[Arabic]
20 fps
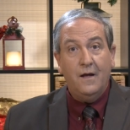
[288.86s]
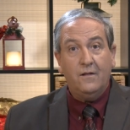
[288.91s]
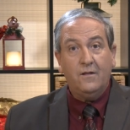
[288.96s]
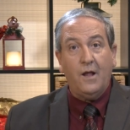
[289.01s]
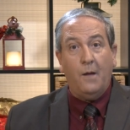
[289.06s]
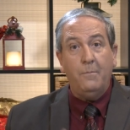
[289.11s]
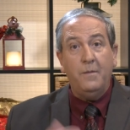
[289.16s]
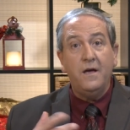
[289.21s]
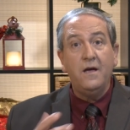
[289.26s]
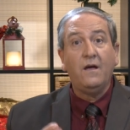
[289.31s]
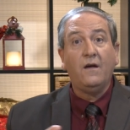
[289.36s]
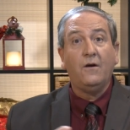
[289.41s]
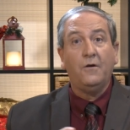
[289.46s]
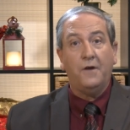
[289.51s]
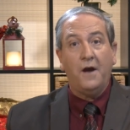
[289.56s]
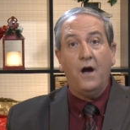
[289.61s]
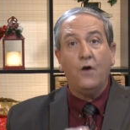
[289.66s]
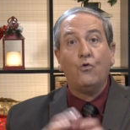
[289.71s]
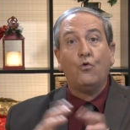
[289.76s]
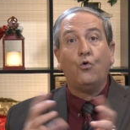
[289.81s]
طب
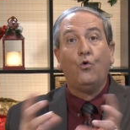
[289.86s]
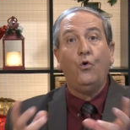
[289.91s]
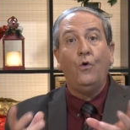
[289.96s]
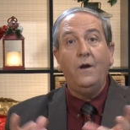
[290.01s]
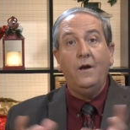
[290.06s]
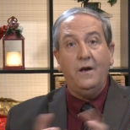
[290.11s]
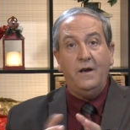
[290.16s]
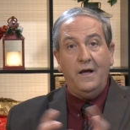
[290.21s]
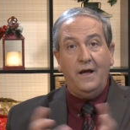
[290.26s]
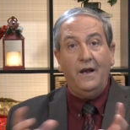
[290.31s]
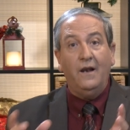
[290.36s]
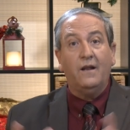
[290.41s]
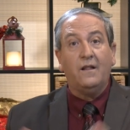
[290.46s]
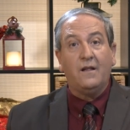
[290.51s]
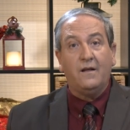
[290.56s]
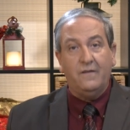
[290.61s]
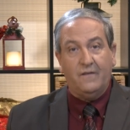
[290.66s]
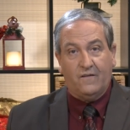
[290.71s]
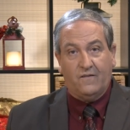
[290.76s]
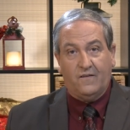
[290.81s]
اقرا كل
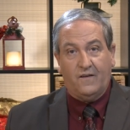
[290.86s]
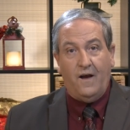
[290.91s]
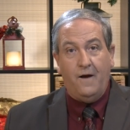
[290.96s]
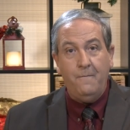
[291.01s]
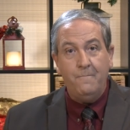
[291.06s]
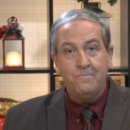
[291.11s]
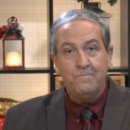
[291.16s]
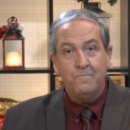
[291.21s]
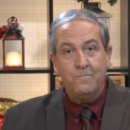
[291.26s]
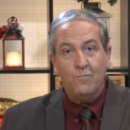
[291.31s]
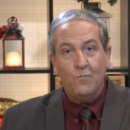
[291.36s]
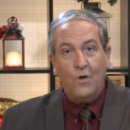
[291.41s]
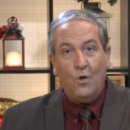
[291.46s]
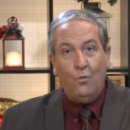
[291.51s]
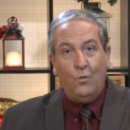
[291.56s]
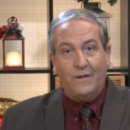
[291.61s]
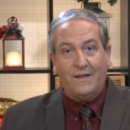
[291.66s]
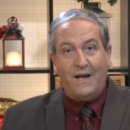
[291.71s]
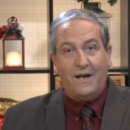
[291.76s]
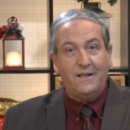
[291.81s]
القصه
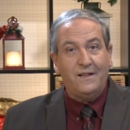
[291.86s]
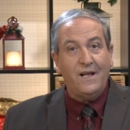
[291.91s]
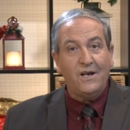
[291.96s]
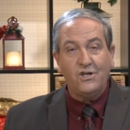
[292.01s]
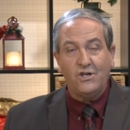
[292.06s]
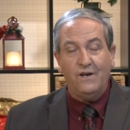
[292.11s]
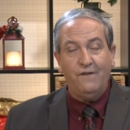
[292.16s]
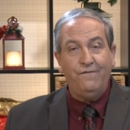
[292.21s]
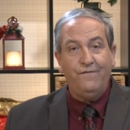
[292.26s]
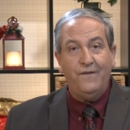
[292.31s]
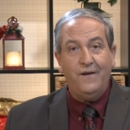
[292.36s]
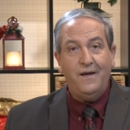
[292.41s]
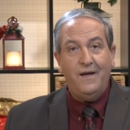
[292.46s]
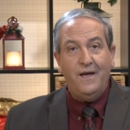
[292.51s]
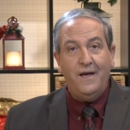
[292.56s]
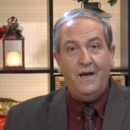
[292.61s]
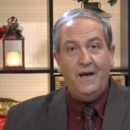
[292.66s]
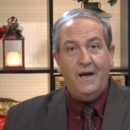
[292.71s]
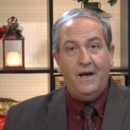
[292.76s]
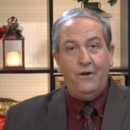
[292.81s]
وتكتشف
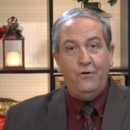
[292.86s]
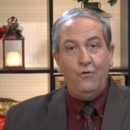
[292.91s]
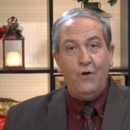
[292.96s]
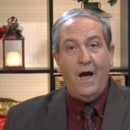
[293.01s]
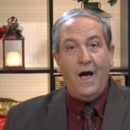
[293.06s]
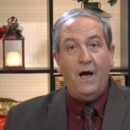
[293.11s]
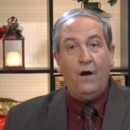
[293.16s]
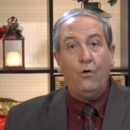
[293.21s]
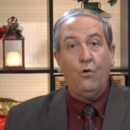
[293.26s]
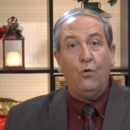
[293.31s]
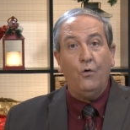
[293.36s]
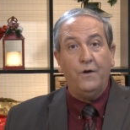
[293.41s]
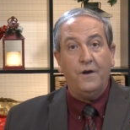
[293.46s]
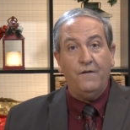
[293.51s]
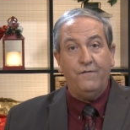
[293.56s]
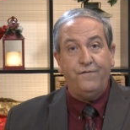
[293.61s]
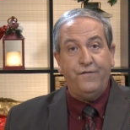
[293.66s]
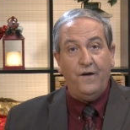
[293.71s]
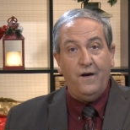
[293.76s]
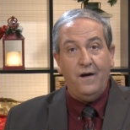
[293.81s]
انها
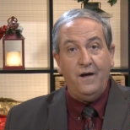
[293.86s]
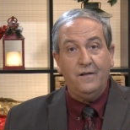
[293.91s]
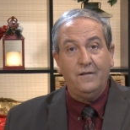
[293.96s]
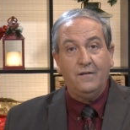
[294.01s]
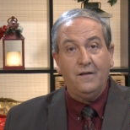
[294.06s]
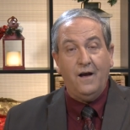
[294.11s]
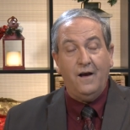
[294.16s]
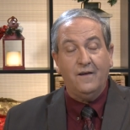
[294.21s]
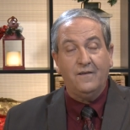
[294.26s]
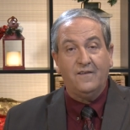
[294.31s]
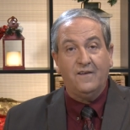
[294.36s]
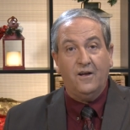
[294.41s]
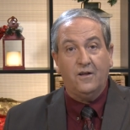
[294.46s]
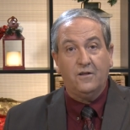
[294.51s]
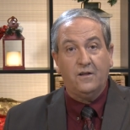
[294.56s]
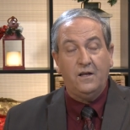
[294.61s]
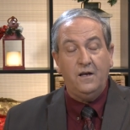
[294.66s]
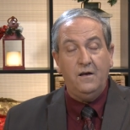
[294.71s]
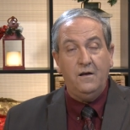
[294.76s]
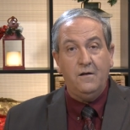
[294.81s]
خرافات
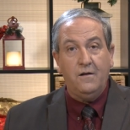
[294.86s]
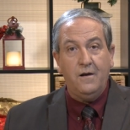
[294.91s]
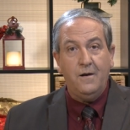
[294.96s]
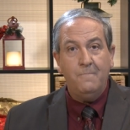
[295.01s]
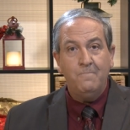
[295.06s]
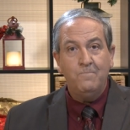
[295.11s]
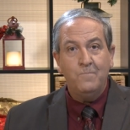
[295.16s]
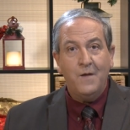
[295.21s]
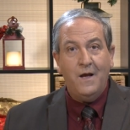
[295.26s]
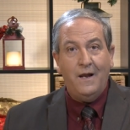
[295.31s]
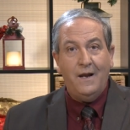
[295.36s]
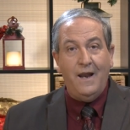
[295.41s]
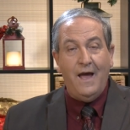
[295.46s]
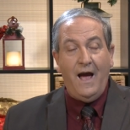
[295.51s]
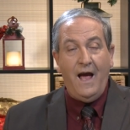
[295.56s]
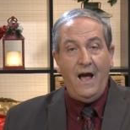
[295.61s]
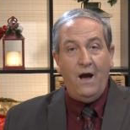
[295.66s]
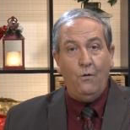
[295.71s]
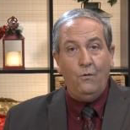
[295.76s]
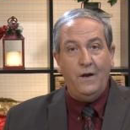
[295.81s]
اساطير لا
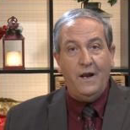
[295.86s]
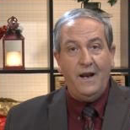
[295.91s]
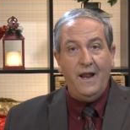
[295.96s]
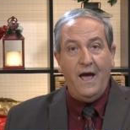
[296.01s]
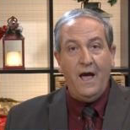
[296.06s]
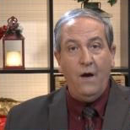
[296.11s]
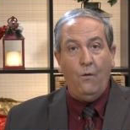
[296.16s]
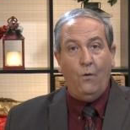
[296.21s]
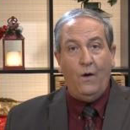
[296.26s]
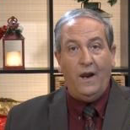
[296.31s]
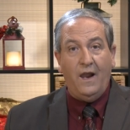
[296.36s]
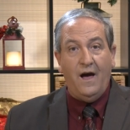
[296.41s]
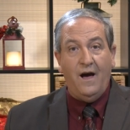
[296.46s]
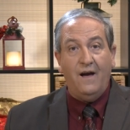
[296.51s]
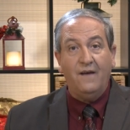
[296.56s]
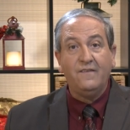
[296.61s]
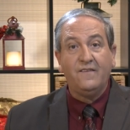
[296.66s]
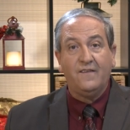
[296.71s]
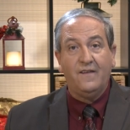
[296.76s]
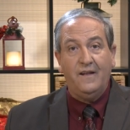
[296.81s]
حول لها
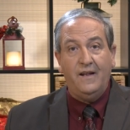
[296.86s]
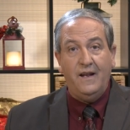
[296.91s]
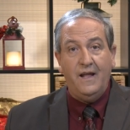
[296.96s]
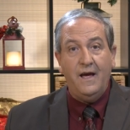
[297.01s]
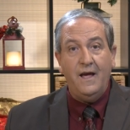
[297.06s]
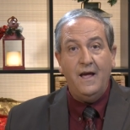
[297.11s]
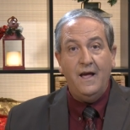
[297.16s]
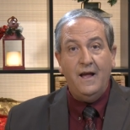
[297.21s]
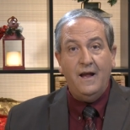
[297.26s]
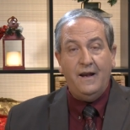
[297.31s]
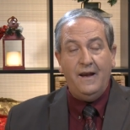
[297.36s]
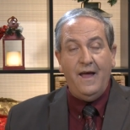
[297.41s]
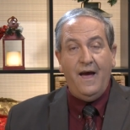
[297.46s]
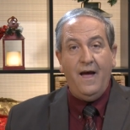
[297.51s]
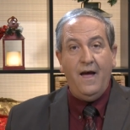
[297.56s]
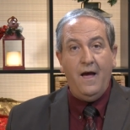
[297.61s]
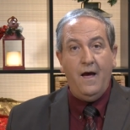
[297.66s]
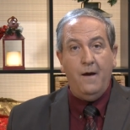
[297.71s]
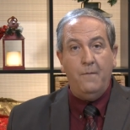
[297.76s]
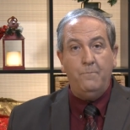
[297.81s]
ولا اصل
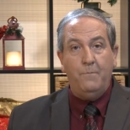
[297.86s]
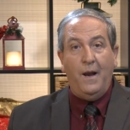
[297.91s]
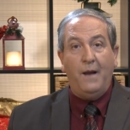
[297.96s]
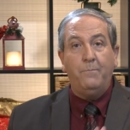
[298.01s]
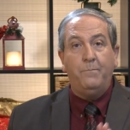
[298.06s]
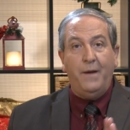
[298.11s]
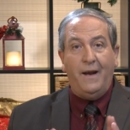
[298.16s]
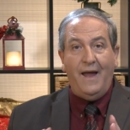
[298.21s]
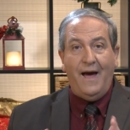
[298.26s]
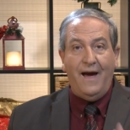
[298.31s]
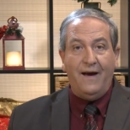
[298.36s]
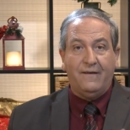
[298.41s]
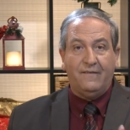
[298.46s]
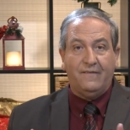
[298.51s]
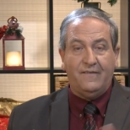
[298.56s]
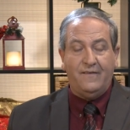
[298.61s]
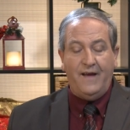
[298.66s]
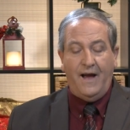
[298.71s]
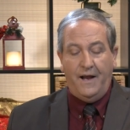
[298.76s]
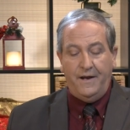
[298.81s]
لها بل
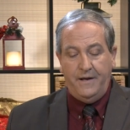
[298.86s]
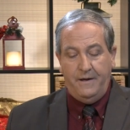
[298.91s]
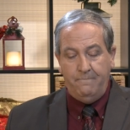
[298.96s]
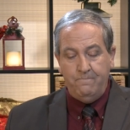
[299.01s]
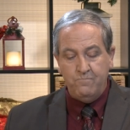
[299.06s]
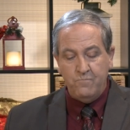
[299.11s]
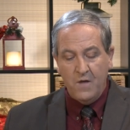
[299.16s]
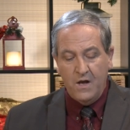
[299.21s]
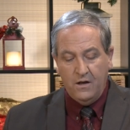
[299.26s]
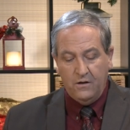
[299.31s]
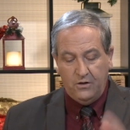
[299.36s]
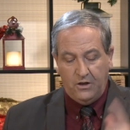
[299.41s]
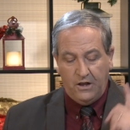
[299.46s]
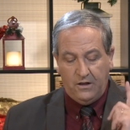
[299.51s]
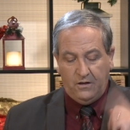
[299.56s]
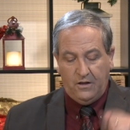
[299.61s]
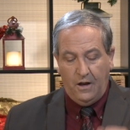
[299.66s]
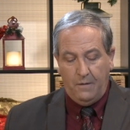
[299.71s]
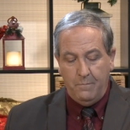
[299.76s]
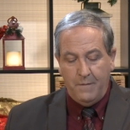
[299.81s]
بالعكس يعني
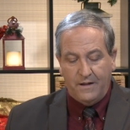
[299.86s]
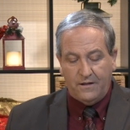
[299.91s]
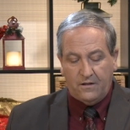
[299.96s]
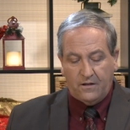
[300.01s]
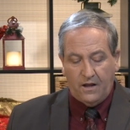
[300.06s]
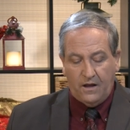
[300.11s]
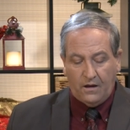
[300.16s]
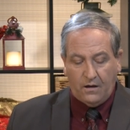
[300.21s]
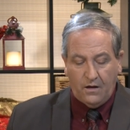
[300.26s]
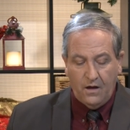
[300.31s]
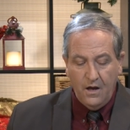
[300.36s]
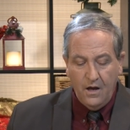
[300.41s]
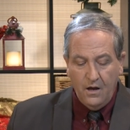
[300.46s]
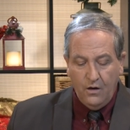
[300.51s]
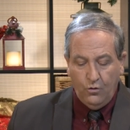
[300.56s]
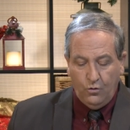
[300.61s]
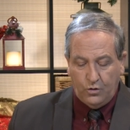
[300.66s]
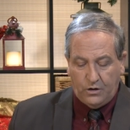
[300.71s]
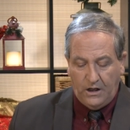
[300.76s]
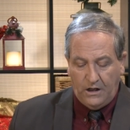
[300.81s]
ضد المنطق
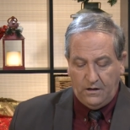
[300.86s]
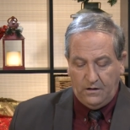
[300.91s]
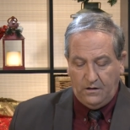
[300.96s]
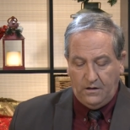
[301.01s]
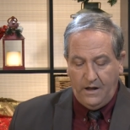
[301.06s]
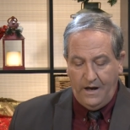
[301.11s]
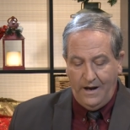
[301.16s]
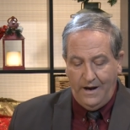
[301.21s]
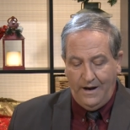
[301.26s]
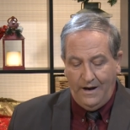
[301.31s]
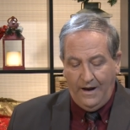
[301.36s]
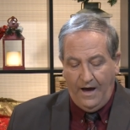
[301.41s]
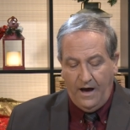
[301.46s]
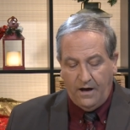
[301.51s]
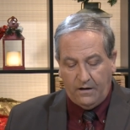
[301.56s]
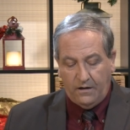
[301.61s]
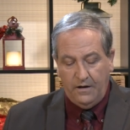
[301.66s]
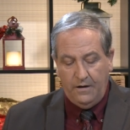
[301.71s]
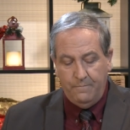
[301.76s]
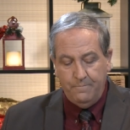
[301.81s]
وضد
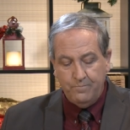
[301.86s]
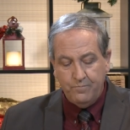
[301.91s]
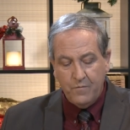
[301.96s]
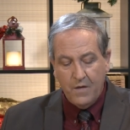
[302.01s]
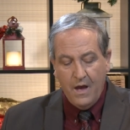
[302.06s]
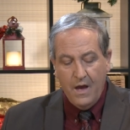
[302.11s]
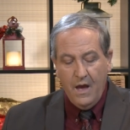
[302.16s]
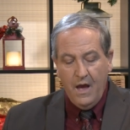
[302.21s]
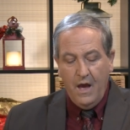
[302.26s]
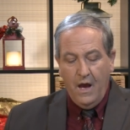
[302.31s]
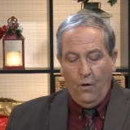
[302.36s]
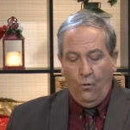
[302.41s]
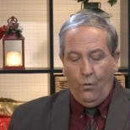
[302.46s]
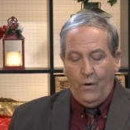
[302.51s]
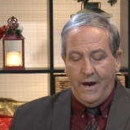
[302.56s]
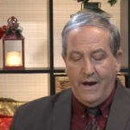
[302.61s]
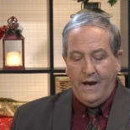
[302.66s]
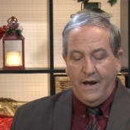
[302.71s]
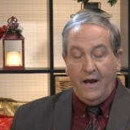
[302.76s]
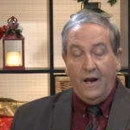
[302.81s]
العقل
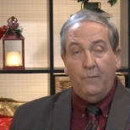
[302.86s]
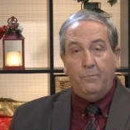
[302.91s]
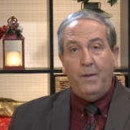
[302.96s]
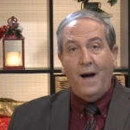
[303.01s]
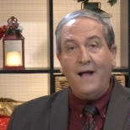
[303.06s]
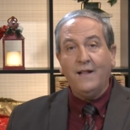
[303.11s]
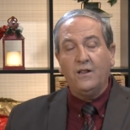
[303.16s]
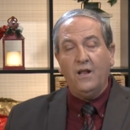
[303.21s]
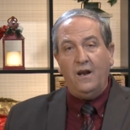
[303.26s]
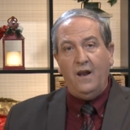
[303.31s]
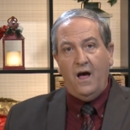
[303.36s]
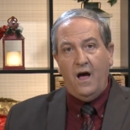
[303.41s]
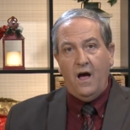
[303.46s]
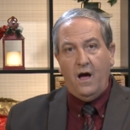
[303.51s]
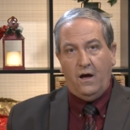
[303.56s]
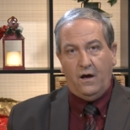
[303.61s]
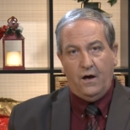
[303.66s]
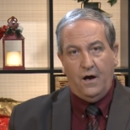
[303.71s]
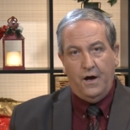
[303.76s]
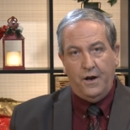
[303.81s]
والبعض
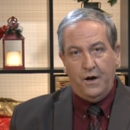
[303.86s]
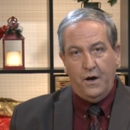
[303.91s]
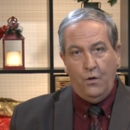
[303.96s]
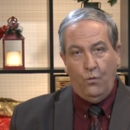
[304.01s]
الاخر